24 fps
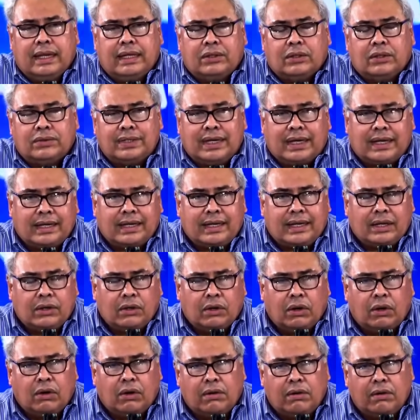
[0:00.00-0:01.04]
Entonces
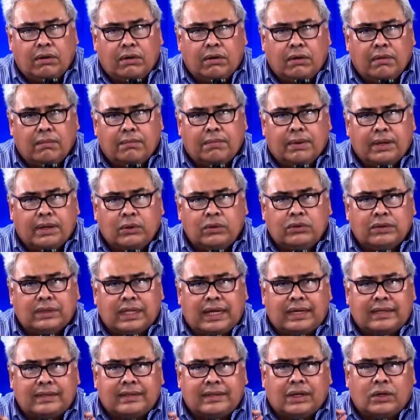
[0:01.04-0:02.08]
quiero
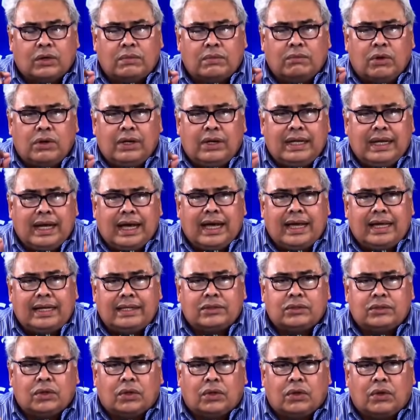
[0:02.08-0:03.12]
preguntarte cómo liga
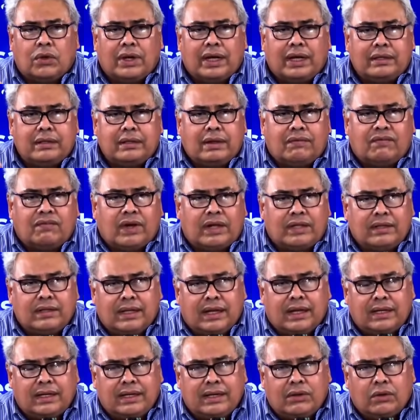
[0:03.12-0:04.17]
eso con este afán
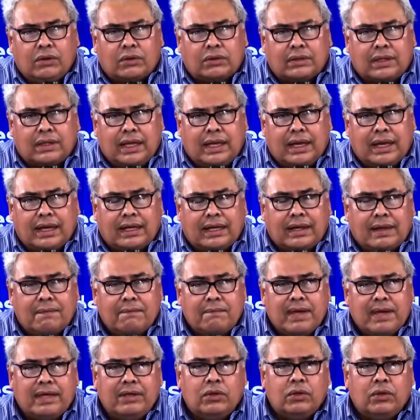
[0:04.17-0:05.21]
de Daniel Ortega, que
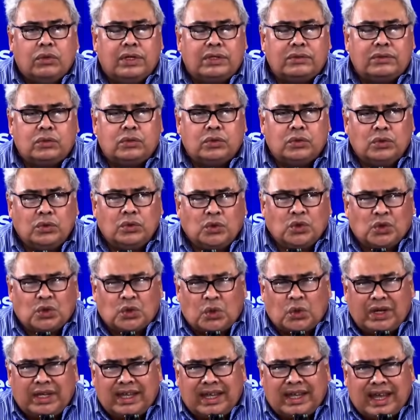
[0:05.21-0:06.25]
en medio de su
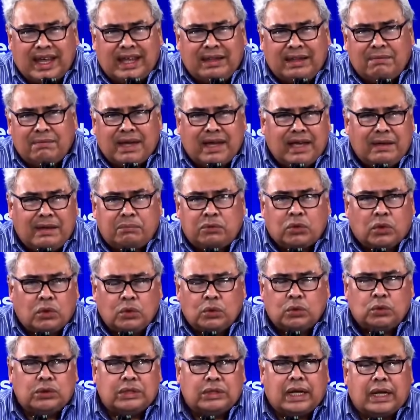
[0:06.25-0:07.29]
soledad más
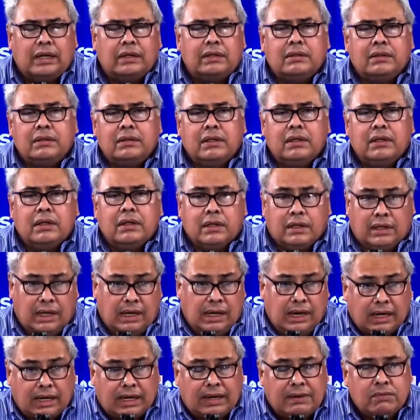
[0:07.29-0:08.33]
absoluta,
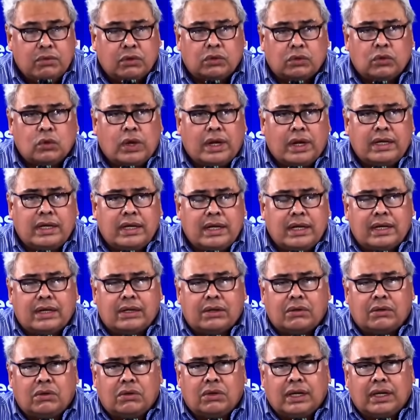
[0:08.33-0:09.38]
que es la que mostró
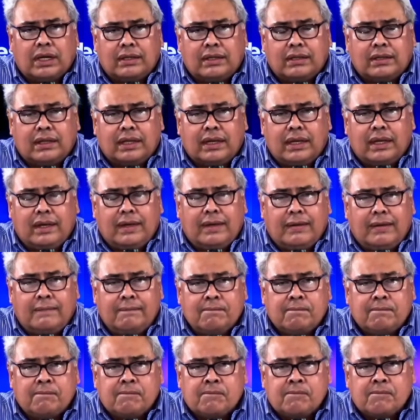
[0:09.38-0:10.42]
ayer con
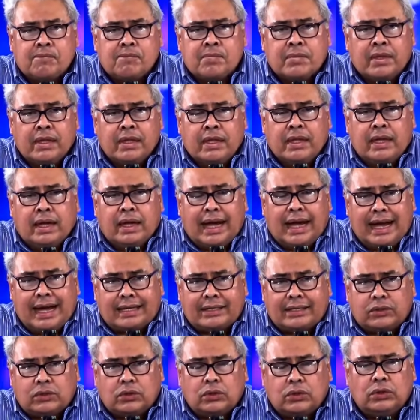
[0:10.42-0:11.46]
este
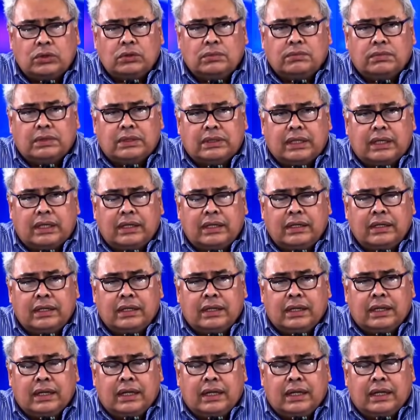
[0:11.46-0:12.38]
acto, ¿verdad?